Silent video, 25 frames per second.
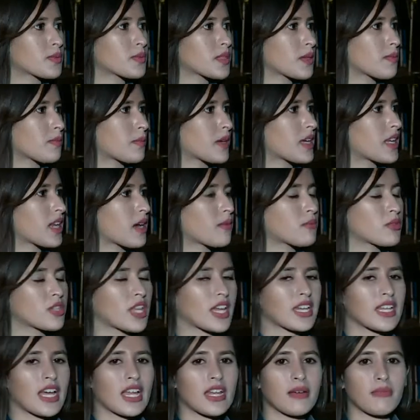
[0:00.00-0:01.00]
sepi, namun
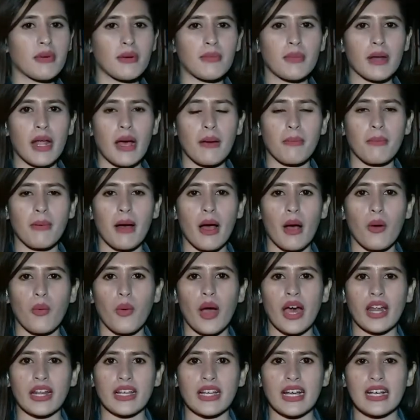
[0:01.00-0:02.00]
tadi ada beberapa
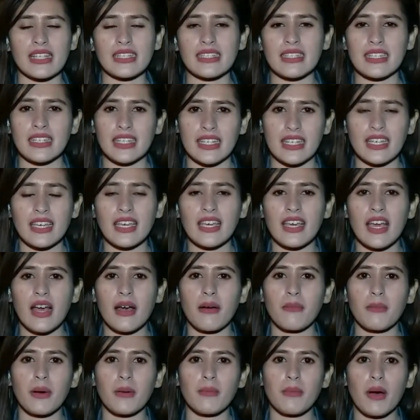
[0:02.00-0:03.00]
warga sini
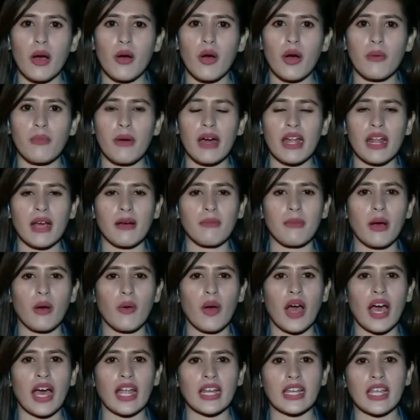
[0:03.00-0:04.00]
yang membawa barang
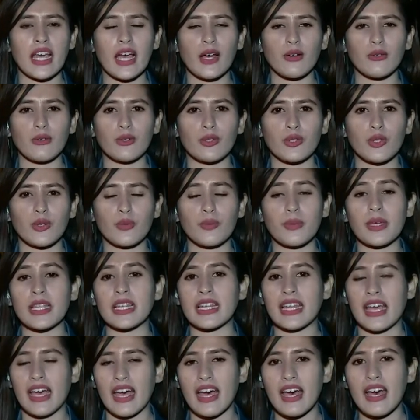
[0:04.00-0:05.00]
bawaannya untuk
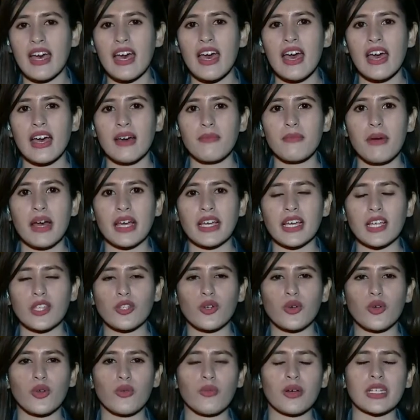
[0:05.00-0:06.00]
pindah, baik
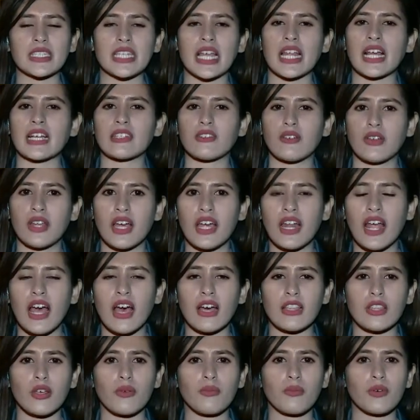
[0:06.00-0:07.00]
itu ke rumah sanak saudara
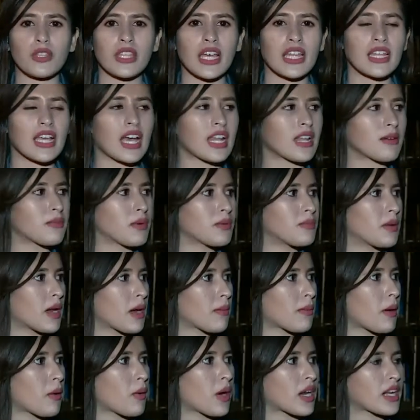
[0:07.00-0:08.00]
ataupun tadi ada
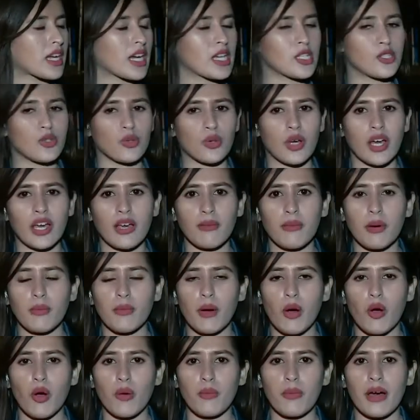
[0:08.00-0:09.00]
beberapa warga juga yang
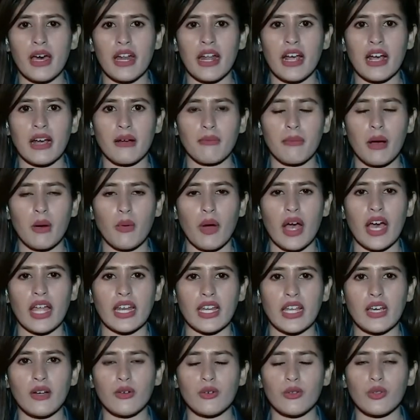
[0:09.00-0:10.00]
membawa barang
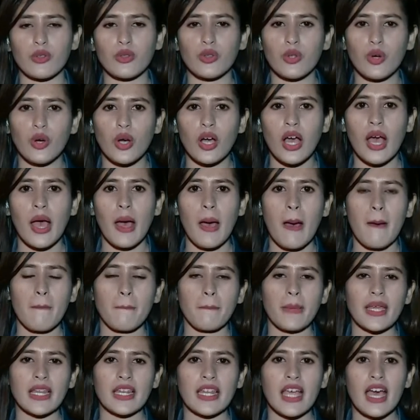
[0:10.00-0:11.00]
bawaannya untuk
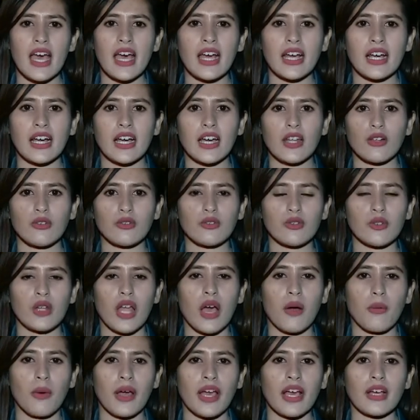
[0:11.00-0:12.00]
pindah ke
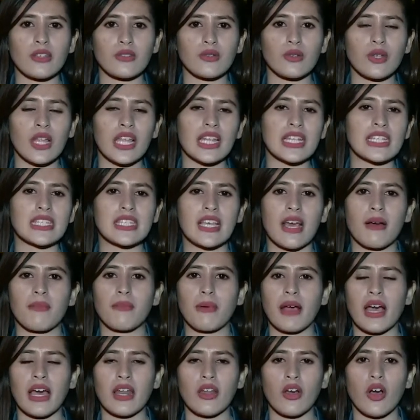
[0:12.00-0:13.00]
Rusunawa yang sudah
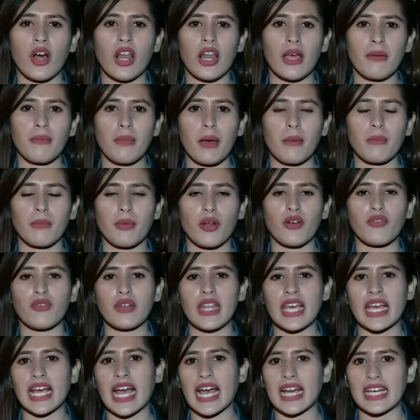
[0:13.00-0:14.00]
disiapkan oleh Pemprov
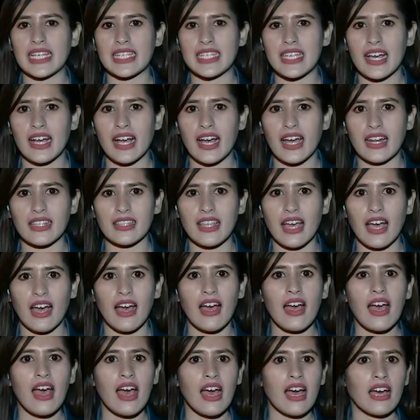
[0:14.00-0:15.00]
DKI Jakarta.
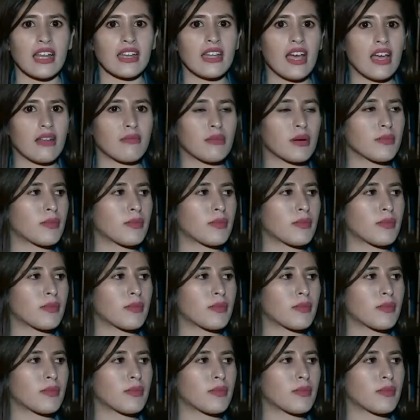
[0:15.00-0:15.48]
Dan